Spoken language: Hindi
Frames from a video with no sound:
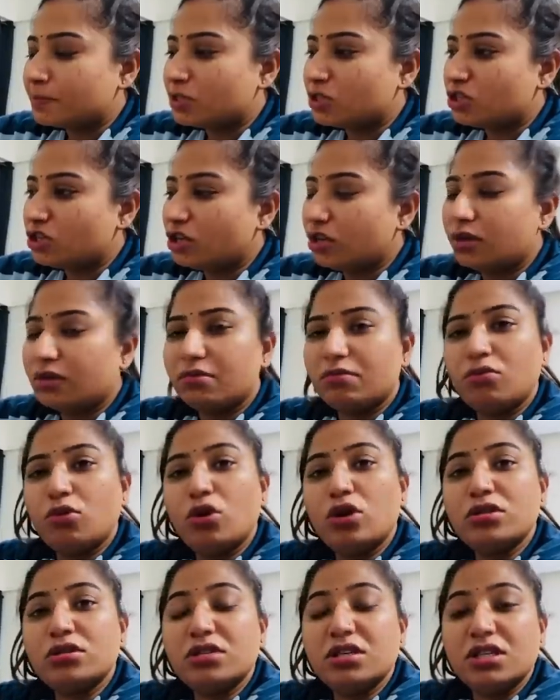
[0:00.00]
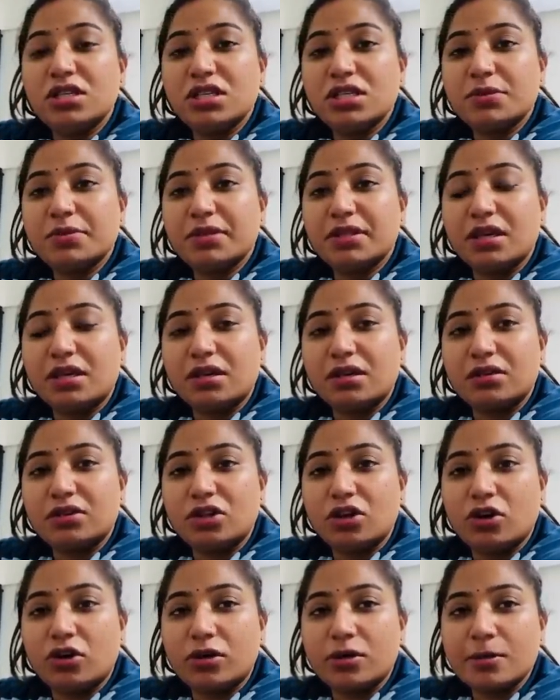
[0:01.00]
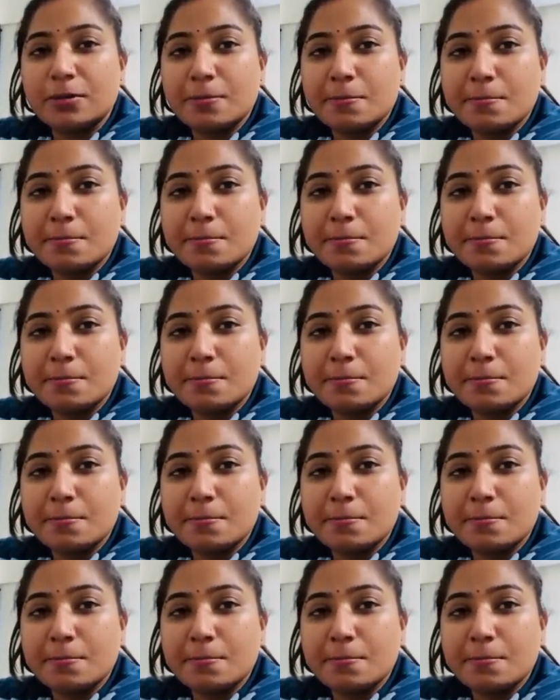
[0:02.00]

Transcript: शिट बहुत सीरियस बताना था और